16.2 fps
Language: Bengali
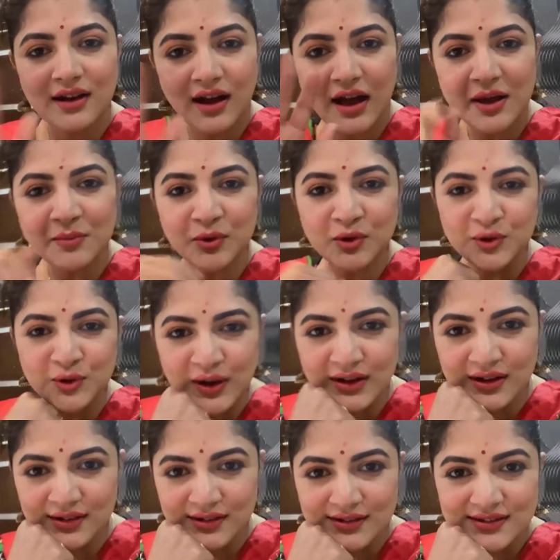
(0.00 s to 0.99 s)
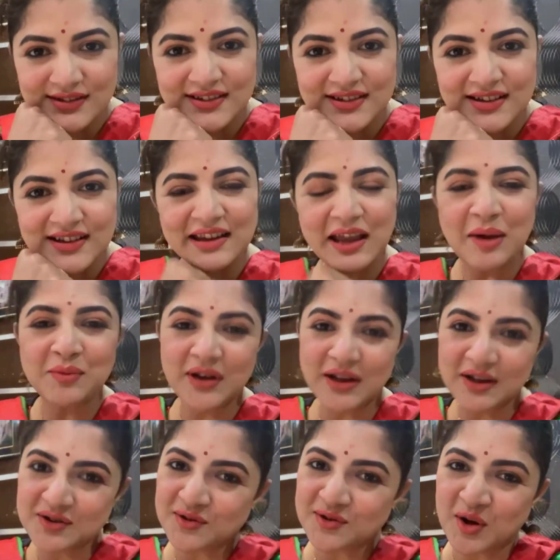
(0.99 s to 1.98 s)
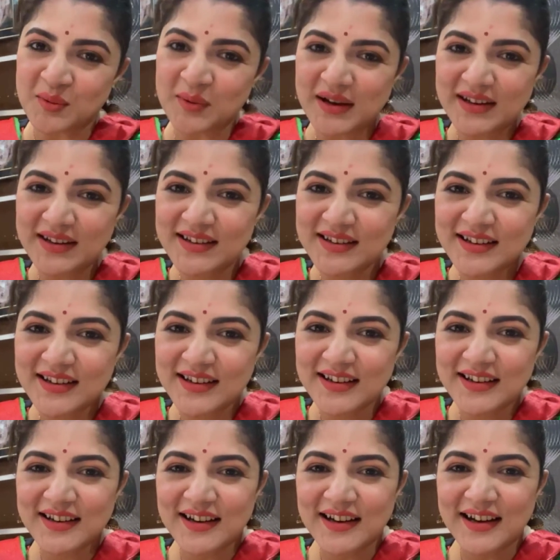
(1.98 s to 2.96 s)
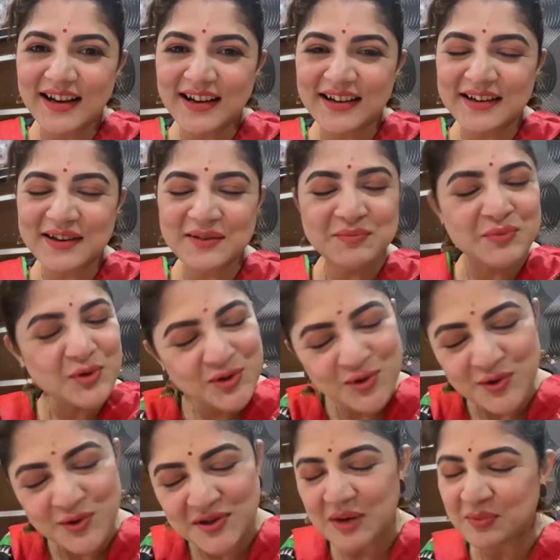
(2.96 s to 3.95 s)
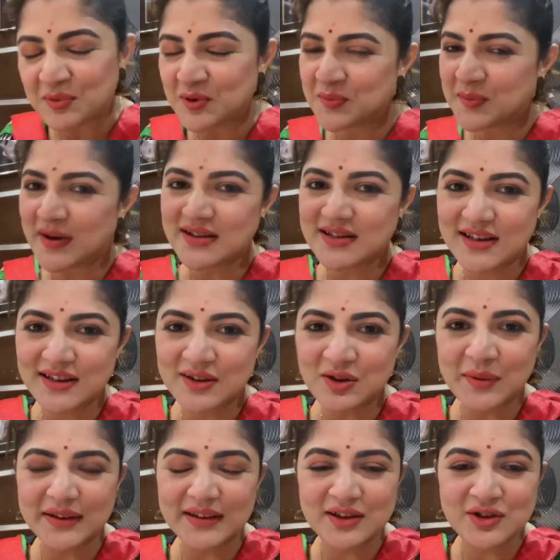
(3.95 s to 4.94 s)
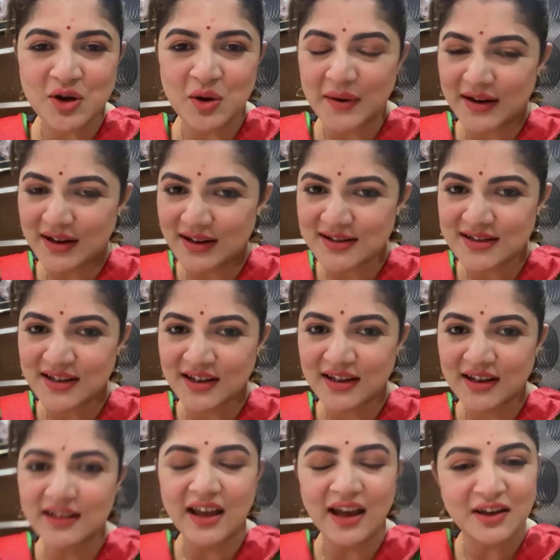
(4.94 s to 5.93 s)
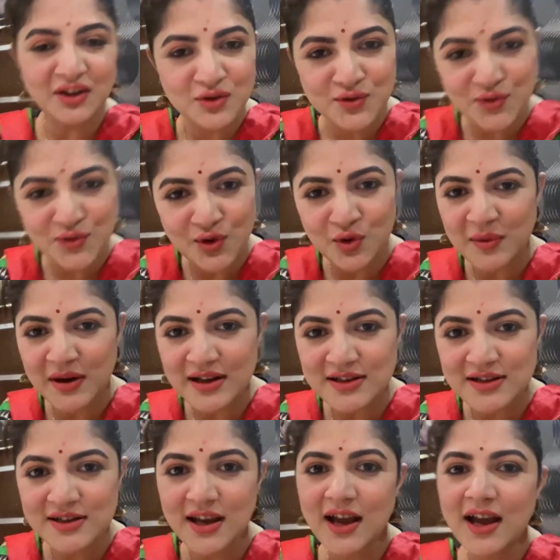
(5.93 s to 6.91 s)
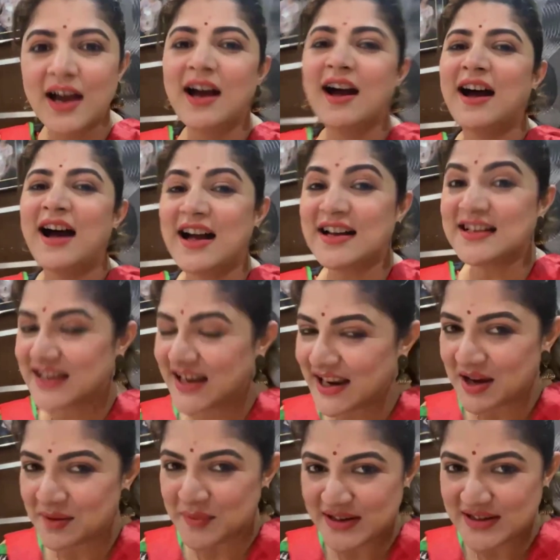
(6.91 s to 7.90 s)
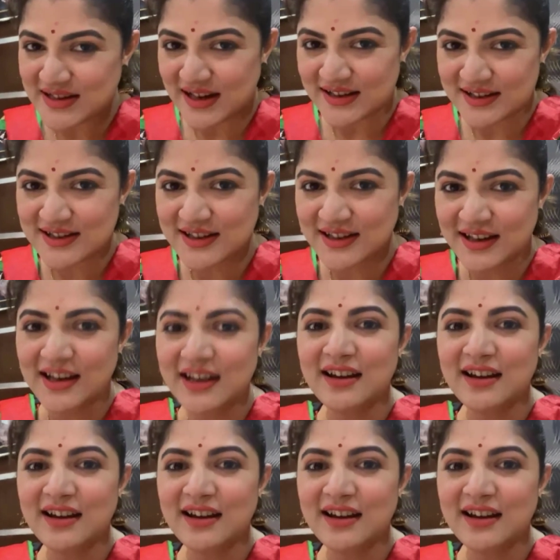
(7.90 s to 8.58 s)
হাই বন্ধুরা কেমন আছো সবাই প্রচুর সাপোর্ট পাচ্ছি তোমাদের সবার কাছ থেকে থ্যাংক ইউ সো মাচ আজকে আমি যাচ্ছি